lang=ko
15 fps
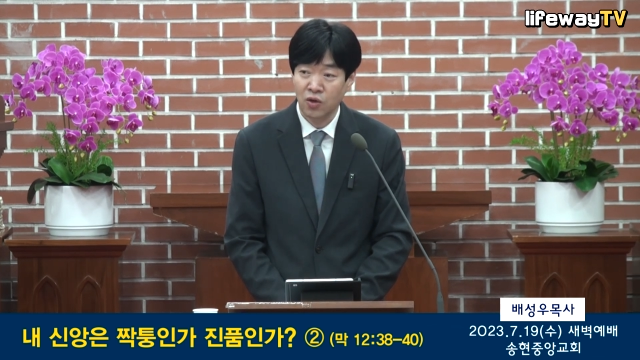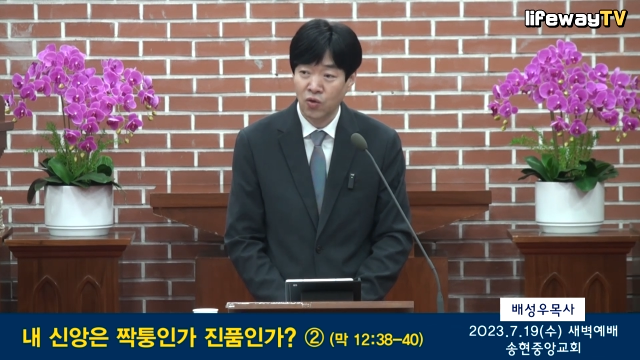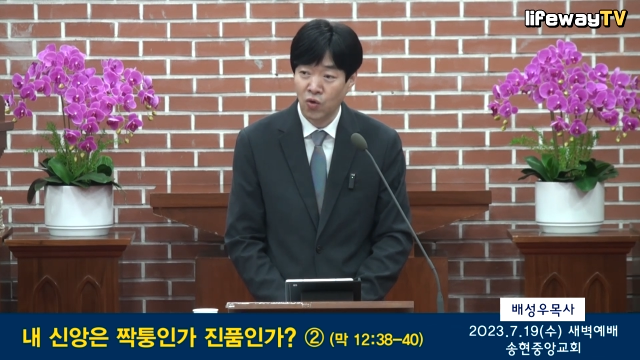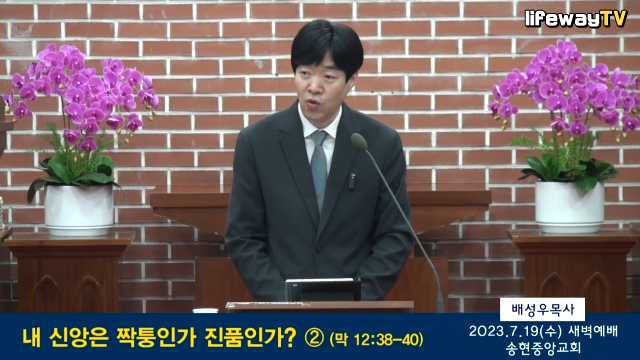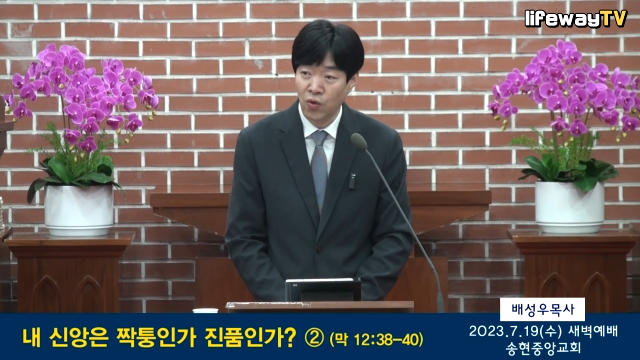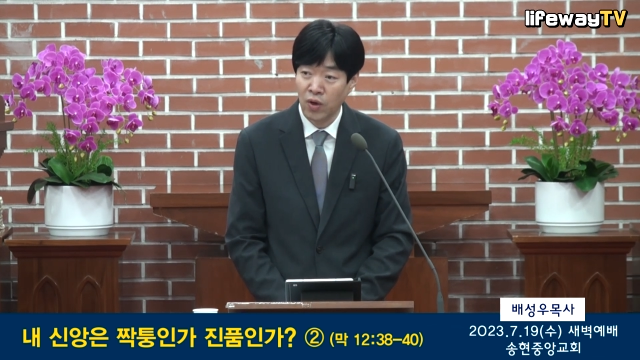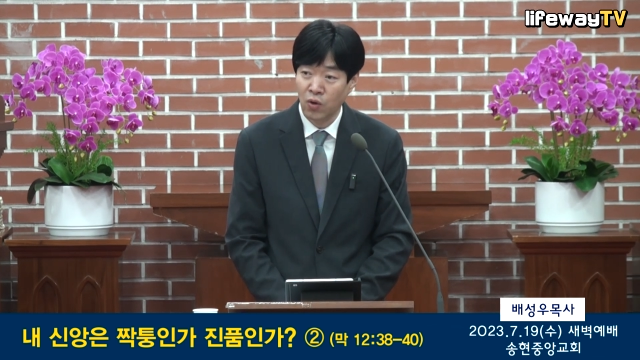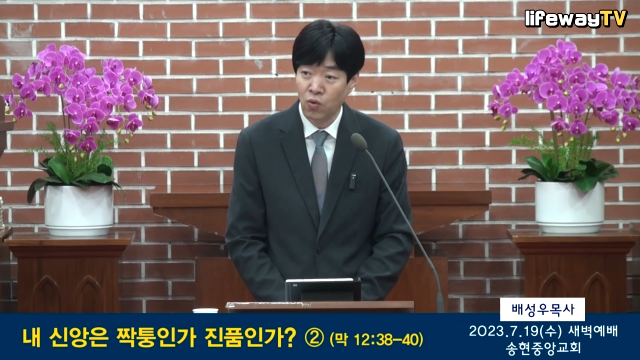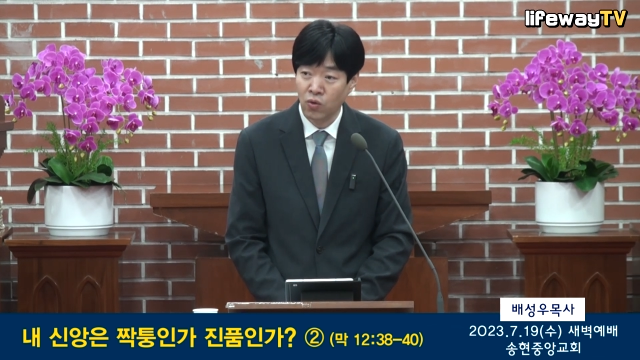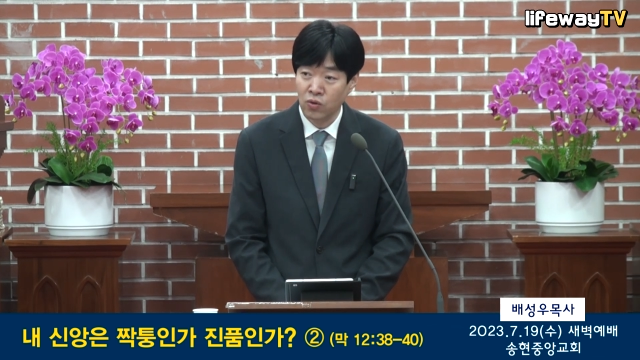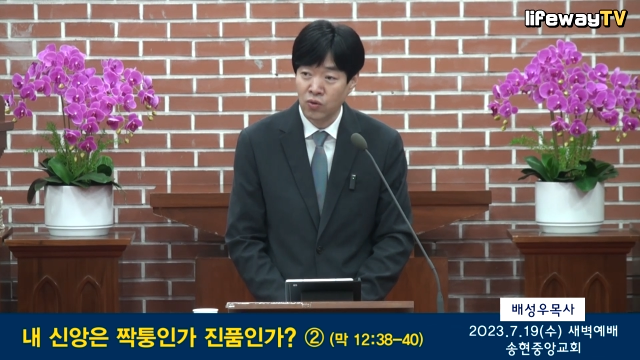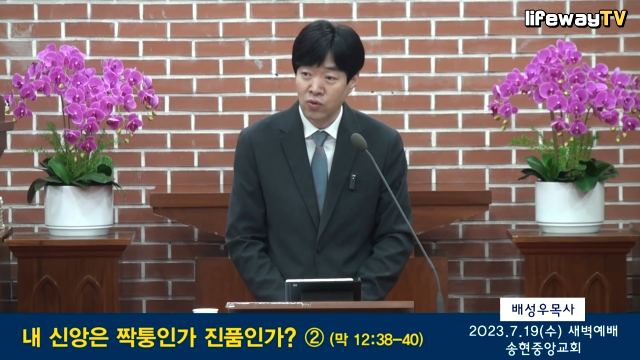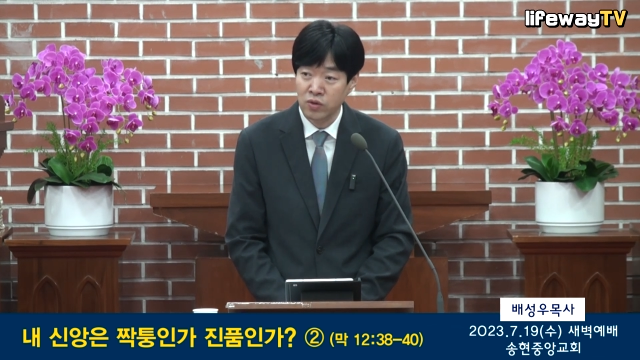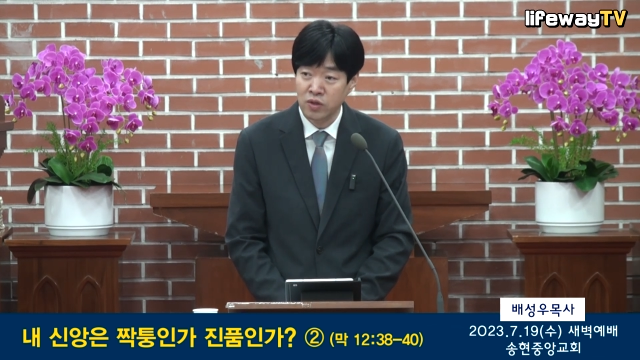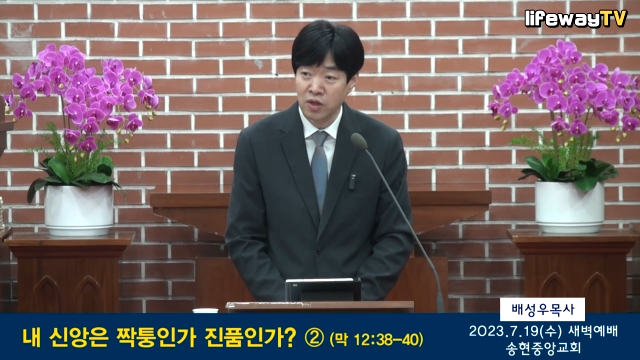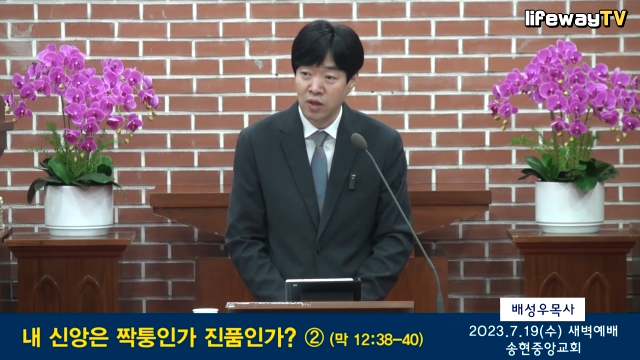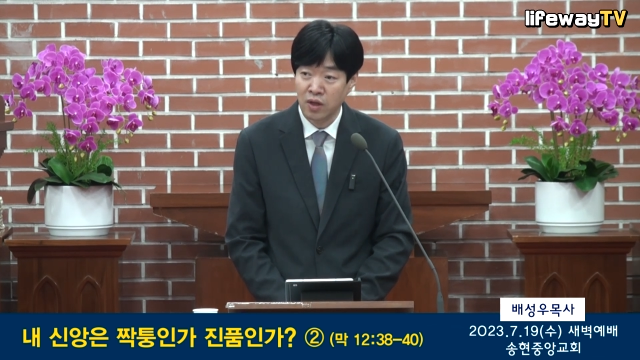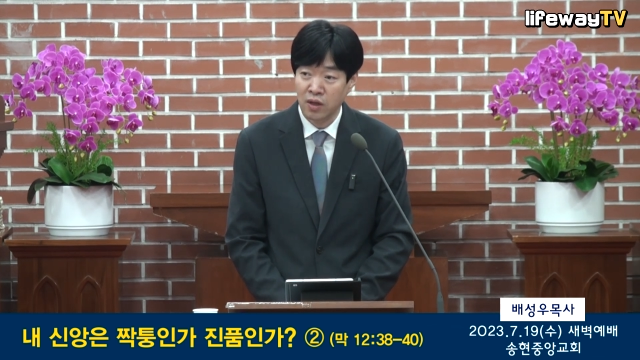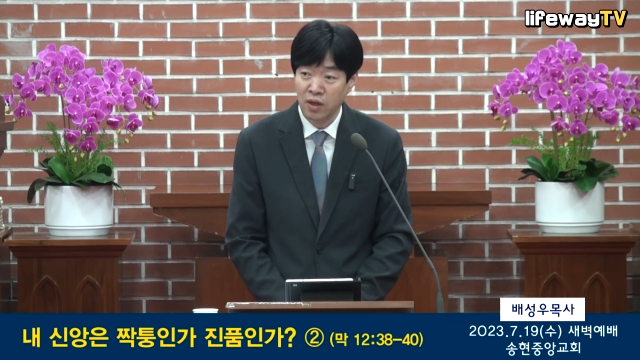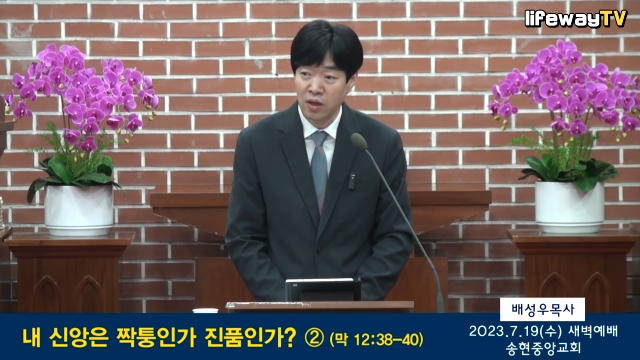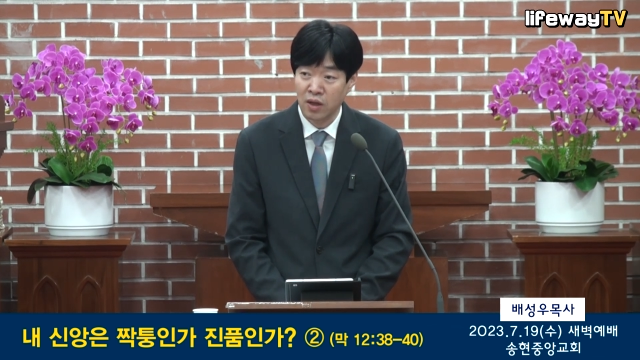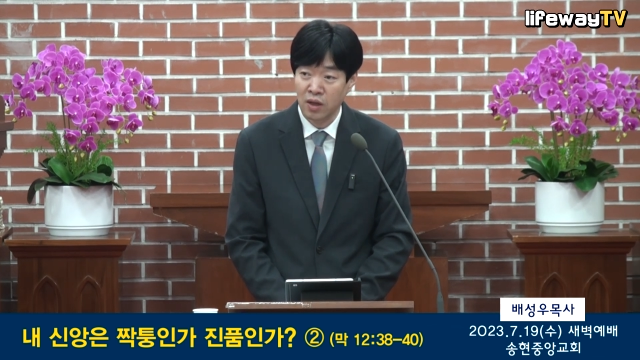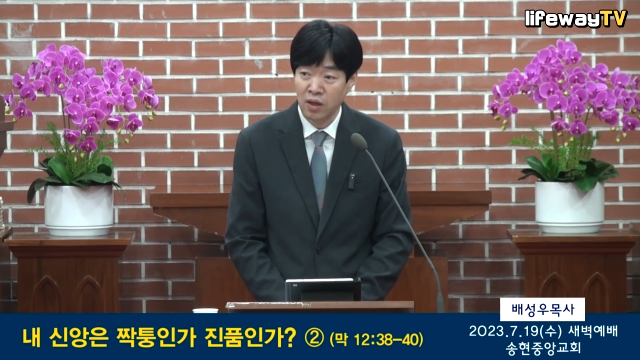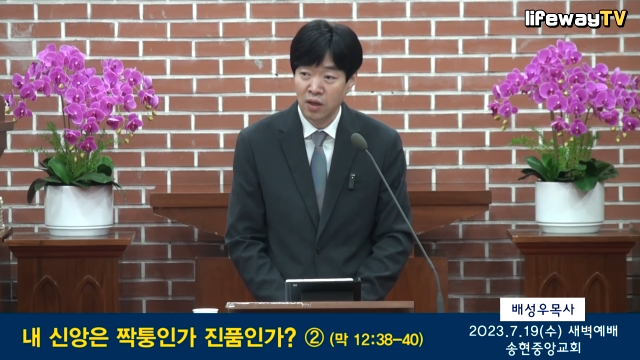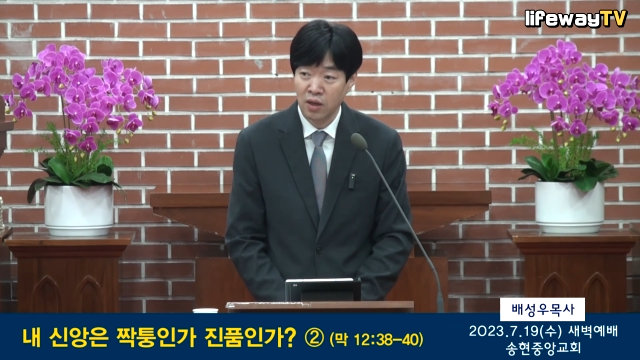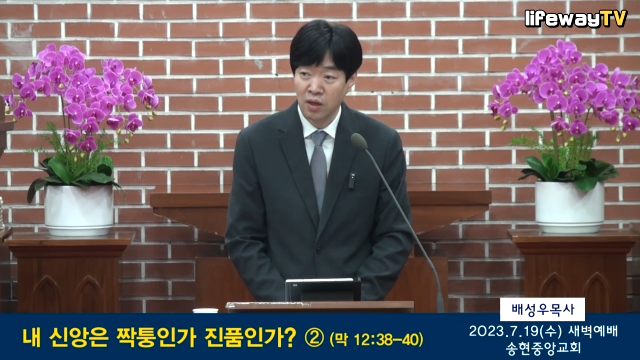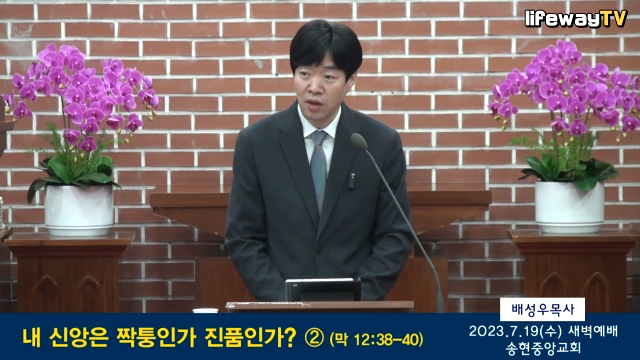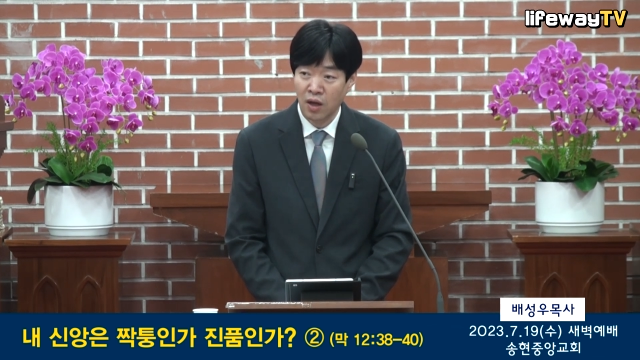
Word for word: 교회 공동체 안에